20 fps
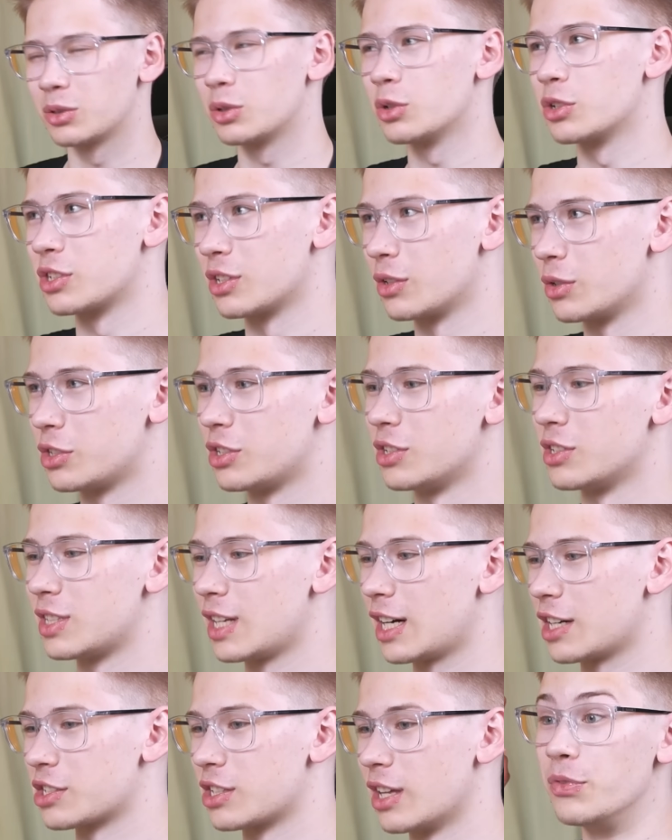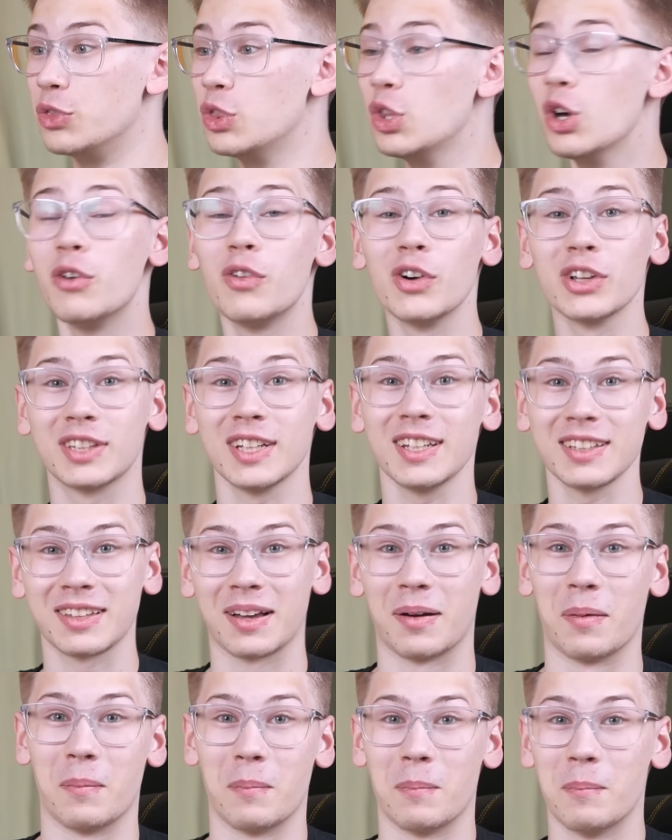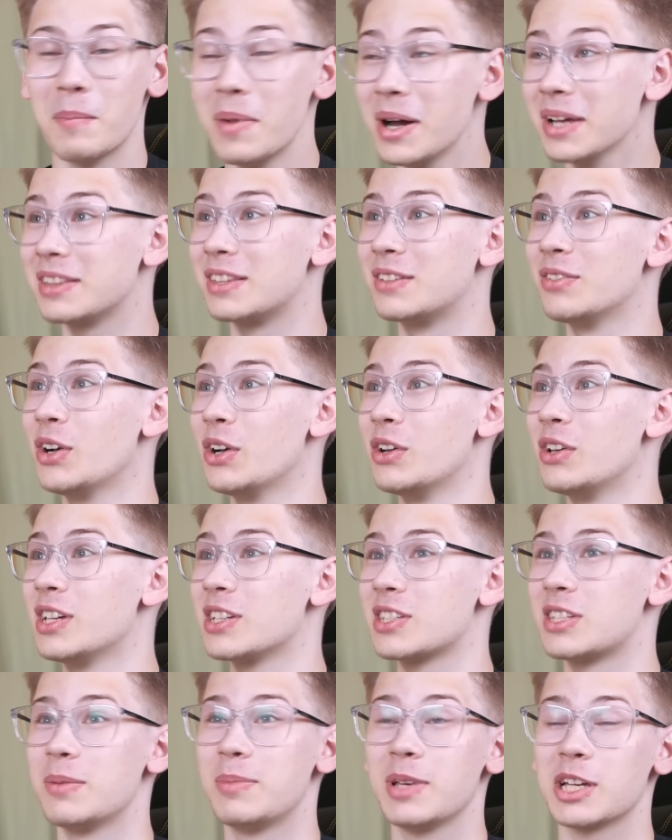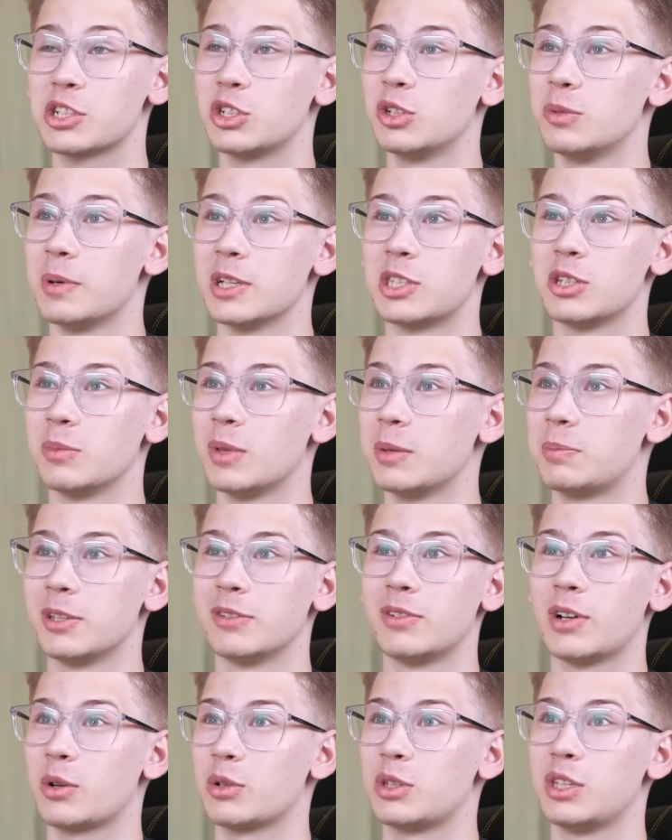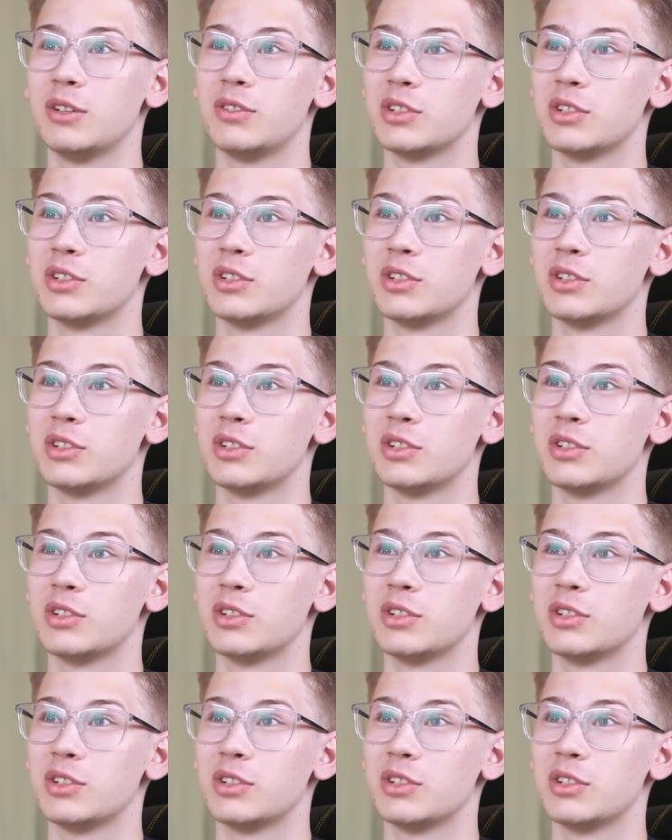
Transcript: тоже очень страшно. Но вот это, мать твою, если бы я шел по темной подворотне и